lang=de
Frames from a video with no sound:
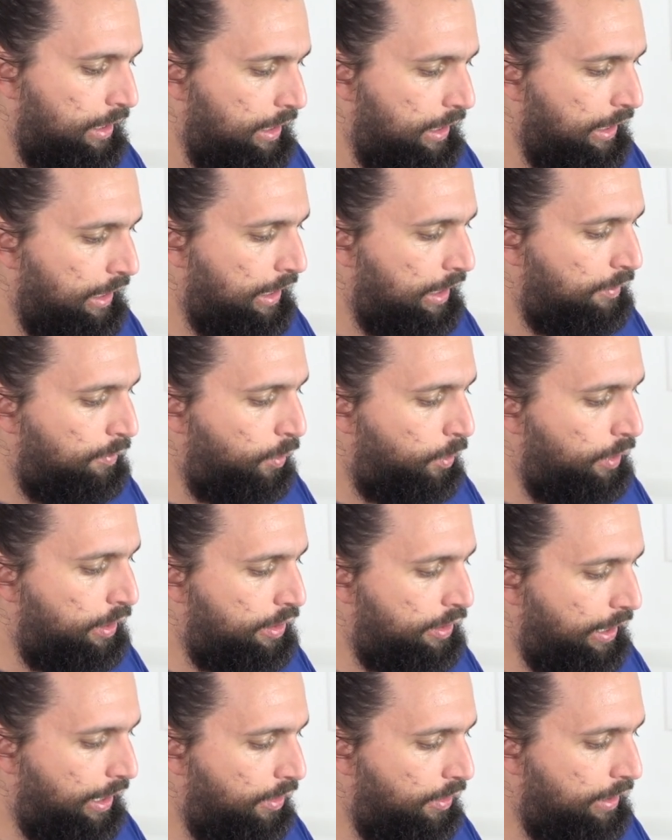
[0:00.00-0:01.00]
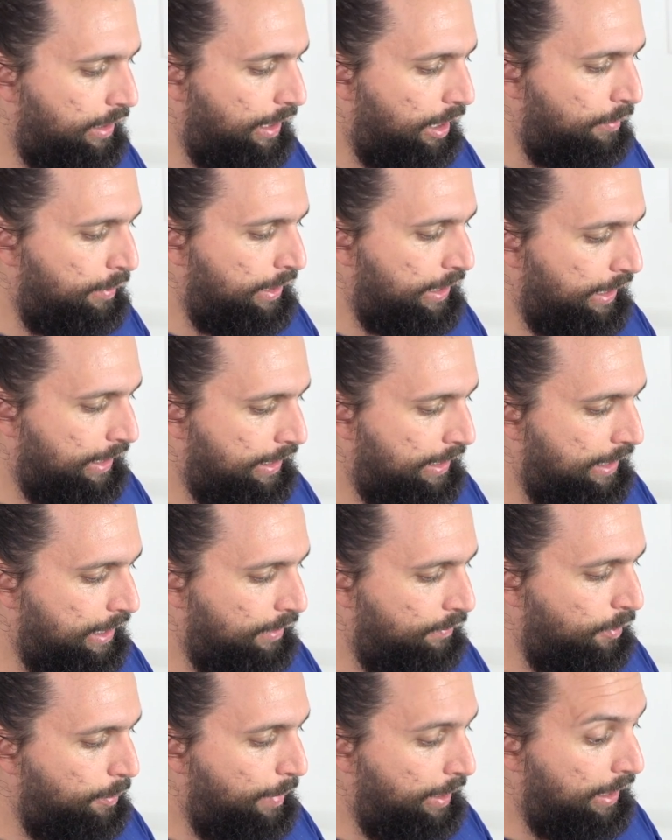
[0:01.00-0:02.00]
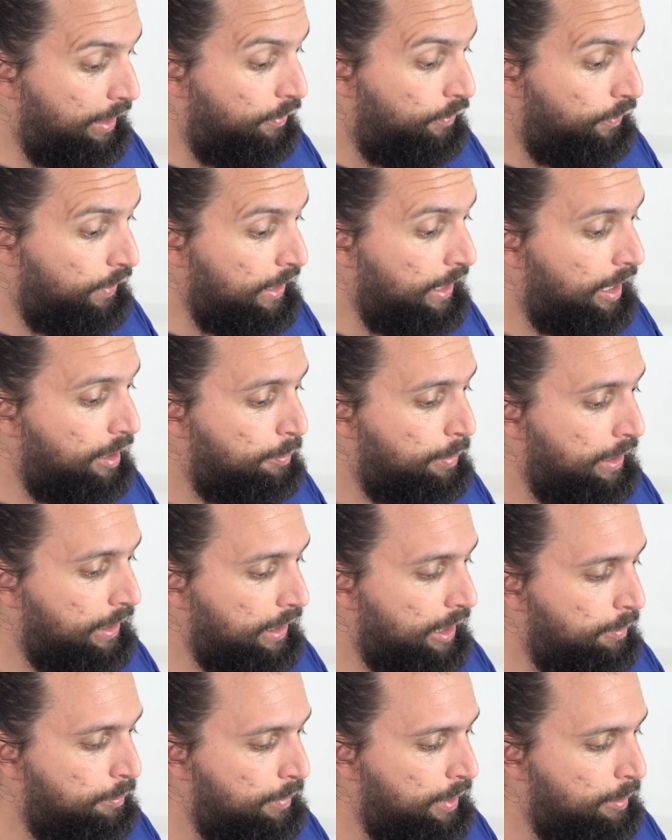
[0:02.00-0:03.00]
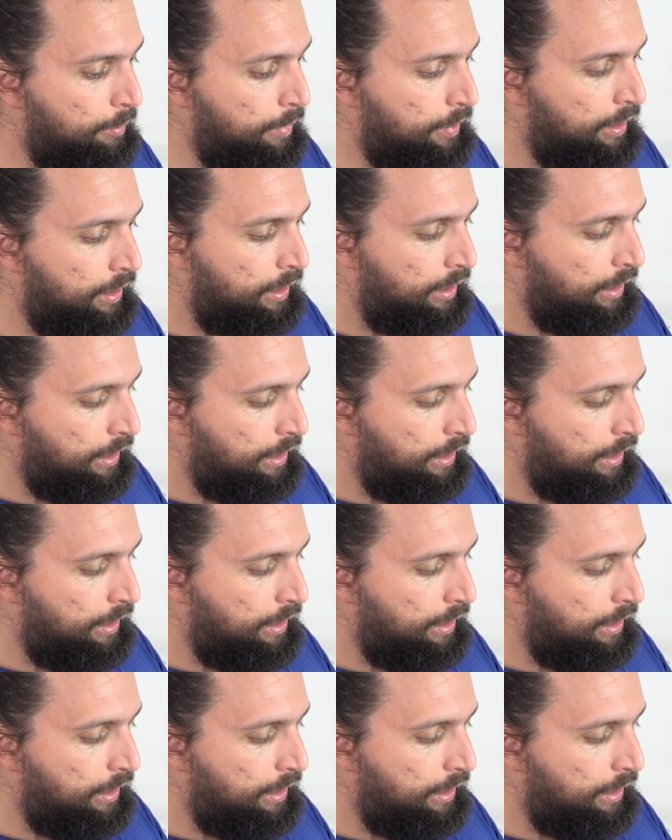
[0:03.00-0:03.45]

Irgendwo ist auch, glaube ich, erklärt, wie man die Fieder in Betrieb nimmt.